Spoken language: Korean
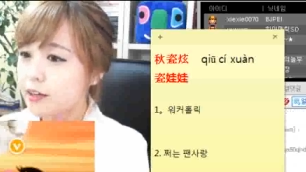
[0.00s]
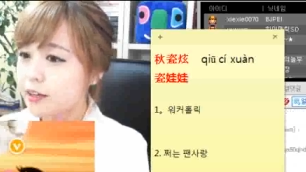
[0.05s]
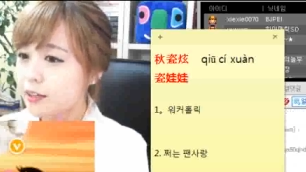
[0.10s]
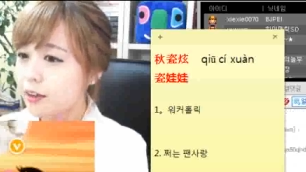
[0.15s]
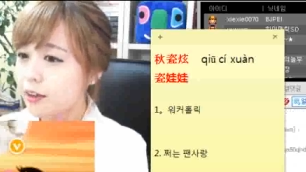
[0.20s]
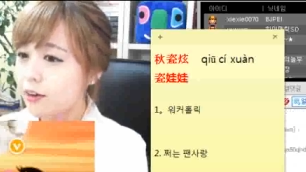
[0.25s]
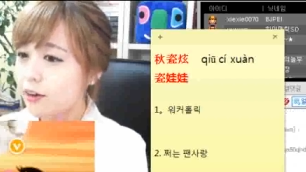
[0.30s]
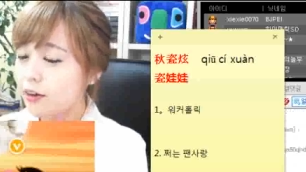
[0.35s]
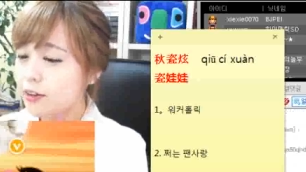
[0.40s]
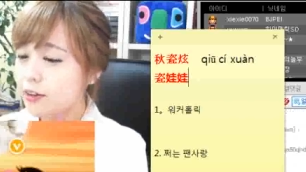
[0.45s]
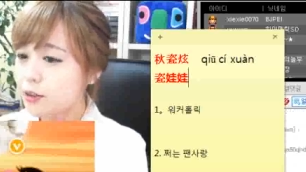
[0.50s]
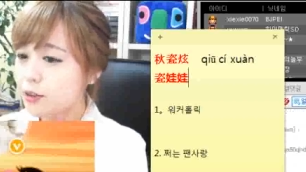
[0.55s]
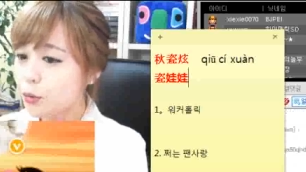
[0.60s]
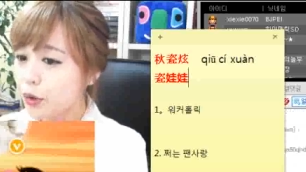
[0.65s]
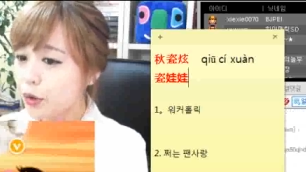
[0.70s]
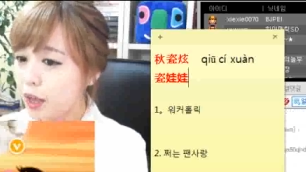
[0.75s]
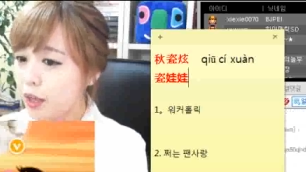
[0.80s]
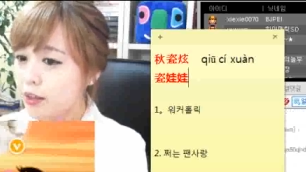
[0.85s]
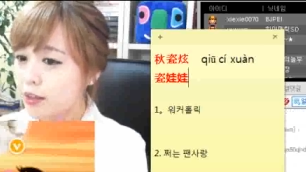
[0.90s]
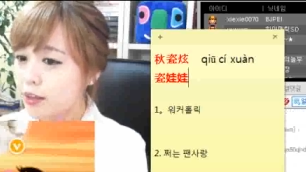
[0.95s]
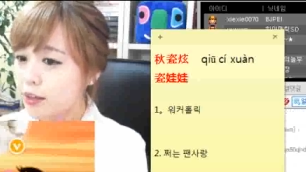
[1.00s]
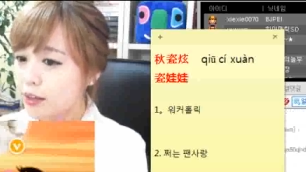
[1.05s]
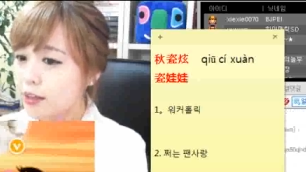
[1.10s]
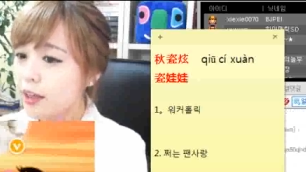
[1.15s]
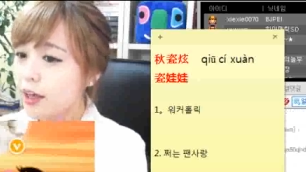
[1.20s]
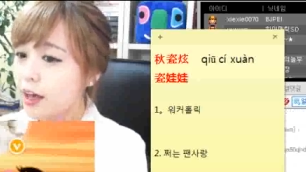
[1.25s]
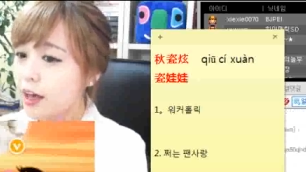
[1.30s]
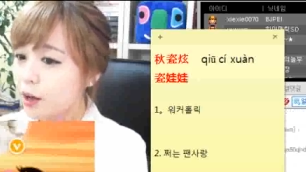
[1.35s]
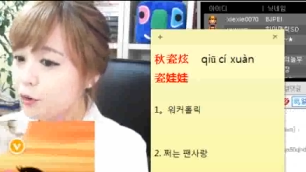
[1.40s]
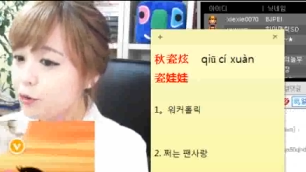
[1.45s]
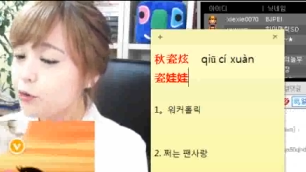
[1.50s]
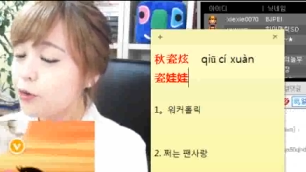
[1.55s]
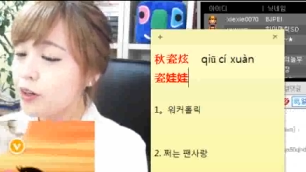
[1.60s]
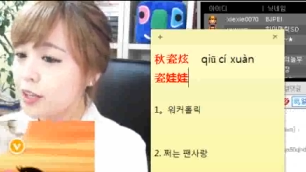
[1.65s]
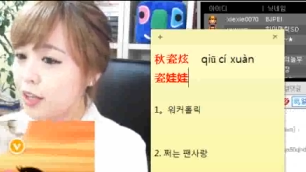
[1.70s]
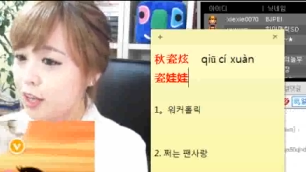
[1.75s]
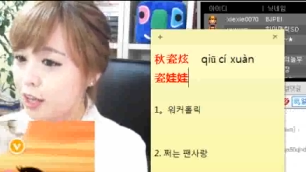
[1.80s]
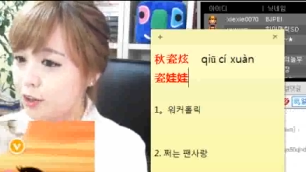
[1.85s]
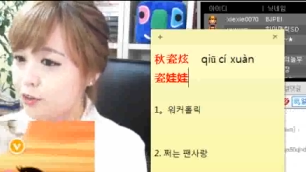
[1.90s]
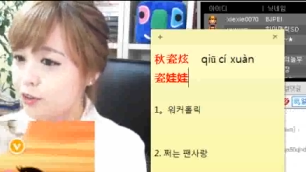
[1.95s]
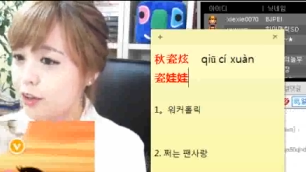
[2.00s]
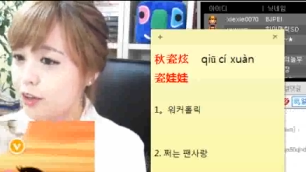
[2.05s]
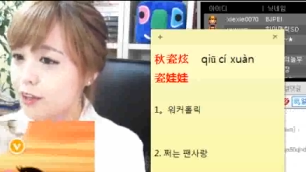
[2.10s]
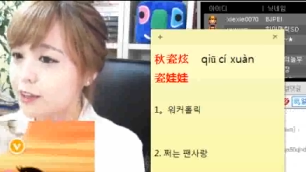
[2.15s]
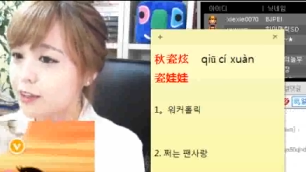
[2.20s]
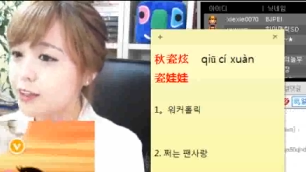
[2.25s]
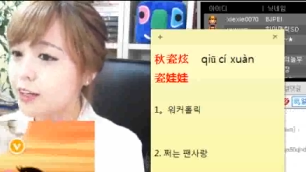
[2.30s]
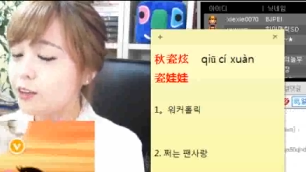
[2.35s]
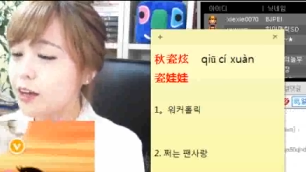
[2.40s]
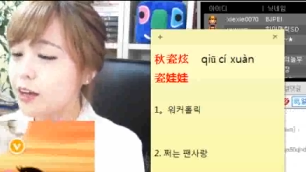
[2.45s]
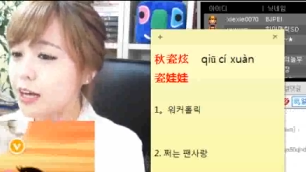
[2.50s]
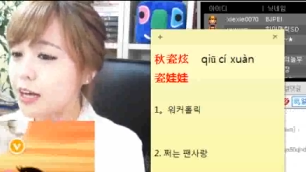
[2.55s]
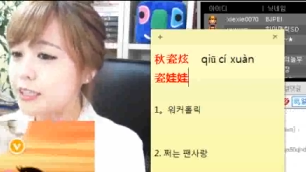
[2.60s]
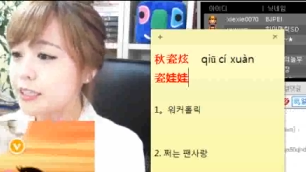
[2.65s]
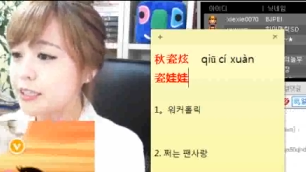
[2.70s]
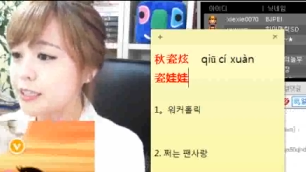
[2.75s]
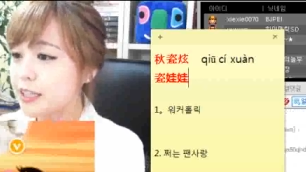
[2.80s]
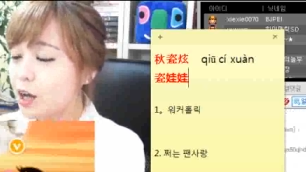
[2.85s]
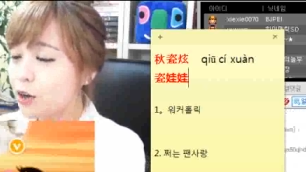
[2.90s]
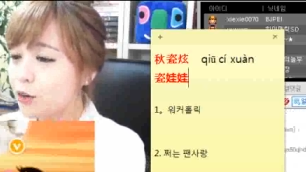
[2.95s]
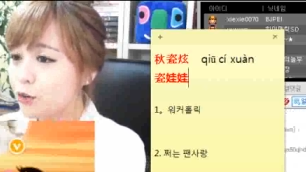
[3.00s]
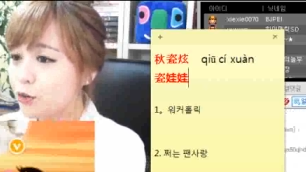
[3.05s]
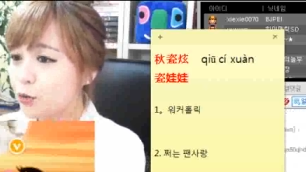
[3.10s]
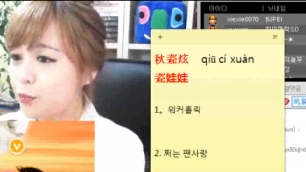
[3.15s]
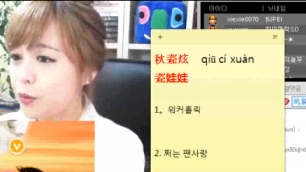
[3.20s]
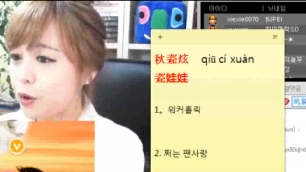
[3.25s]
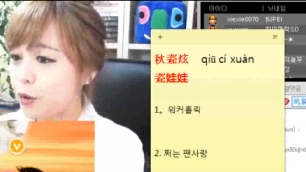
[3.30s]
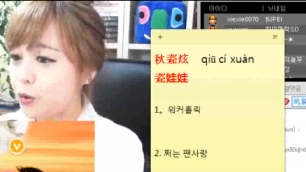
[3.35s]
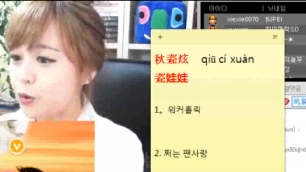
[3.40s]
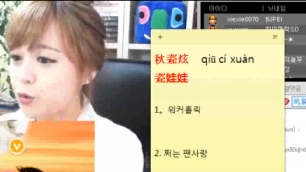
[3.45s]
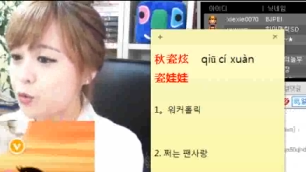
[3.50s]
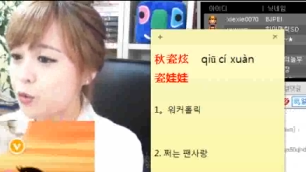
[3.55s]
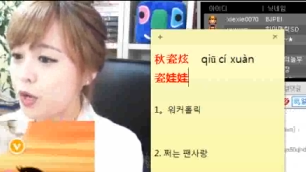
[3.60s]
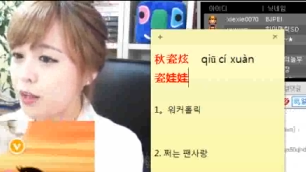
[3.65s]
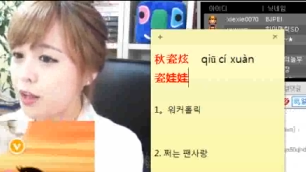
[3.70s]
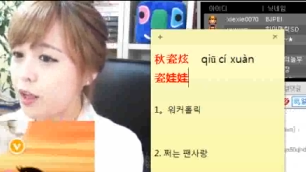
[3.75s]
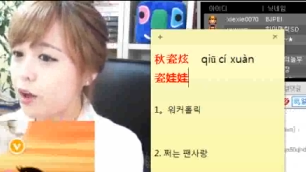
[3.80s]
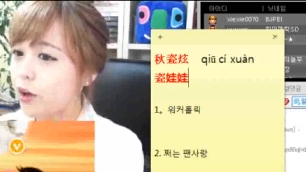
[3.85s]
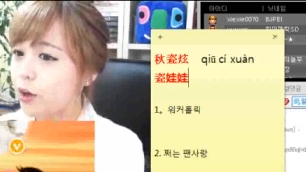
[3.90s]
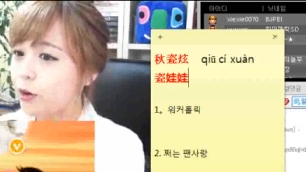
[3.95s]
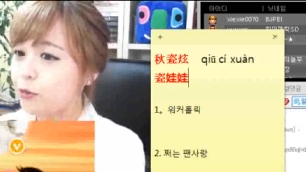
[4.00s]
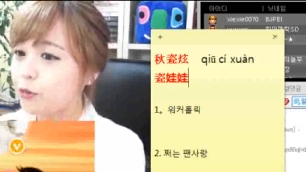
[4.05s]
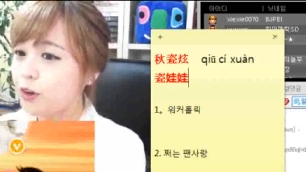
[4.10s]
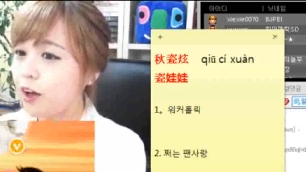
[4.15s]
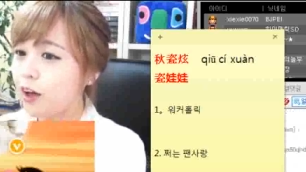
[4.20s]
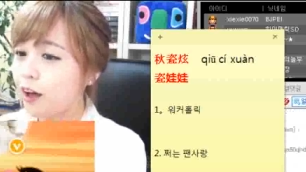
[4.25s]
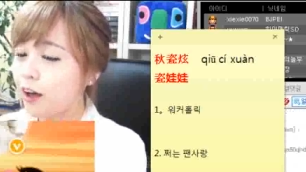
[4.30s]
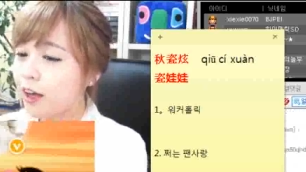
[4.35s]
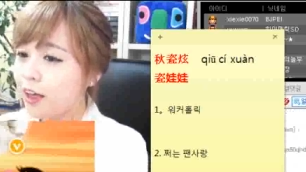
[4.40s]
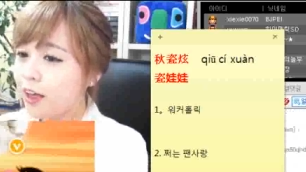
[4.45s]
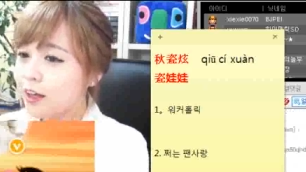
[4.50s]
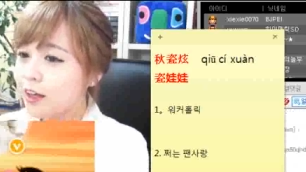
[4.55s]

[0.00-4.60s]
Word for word: 그녀 소개는 한국어 연예인. 그래도 아직은 한국 배우로 소개되어 있고요.